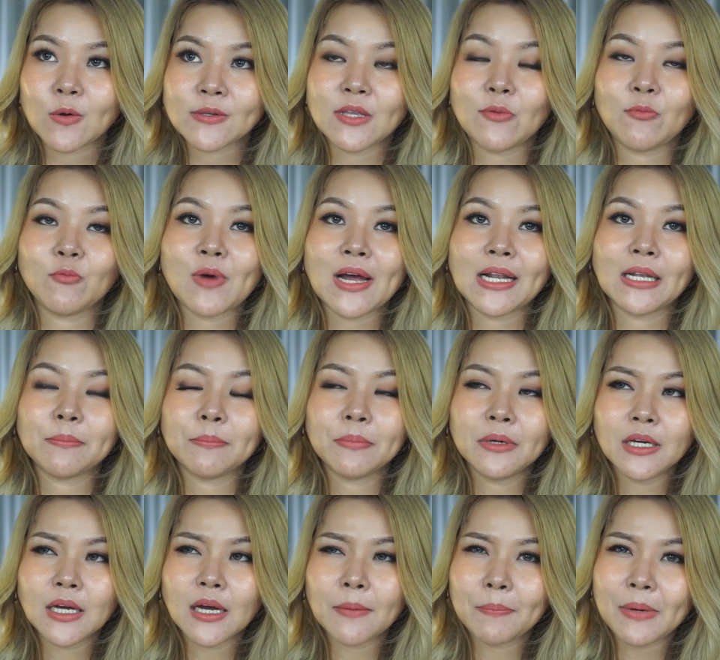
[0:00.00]
60วัน
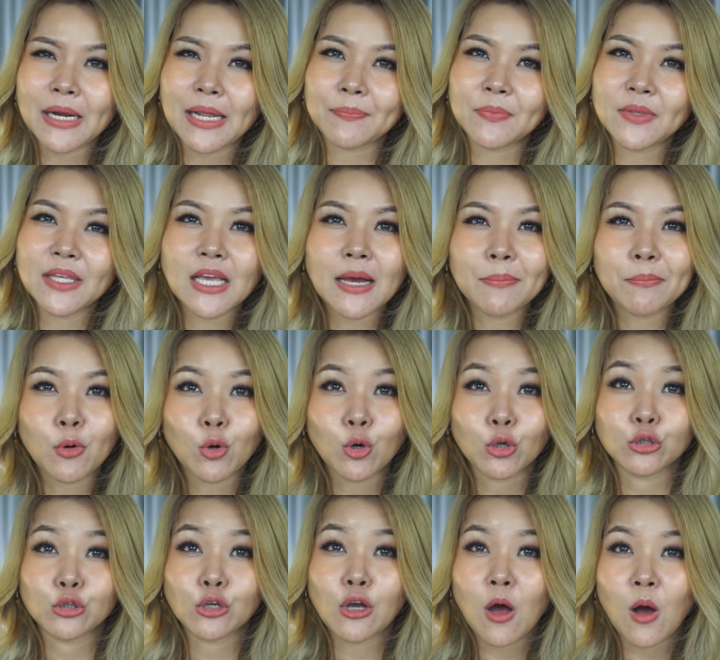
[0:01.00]
เพื่อเปรียบเทียบผล
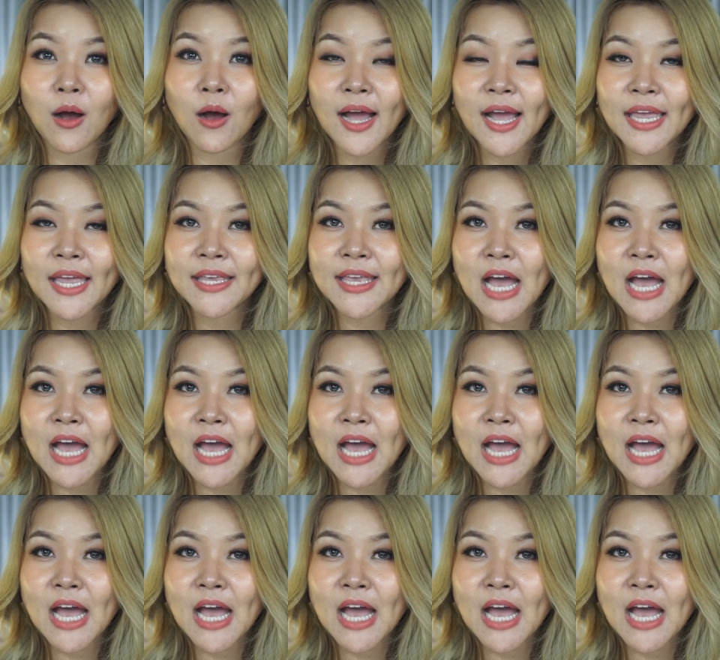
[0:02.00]
ของไฮ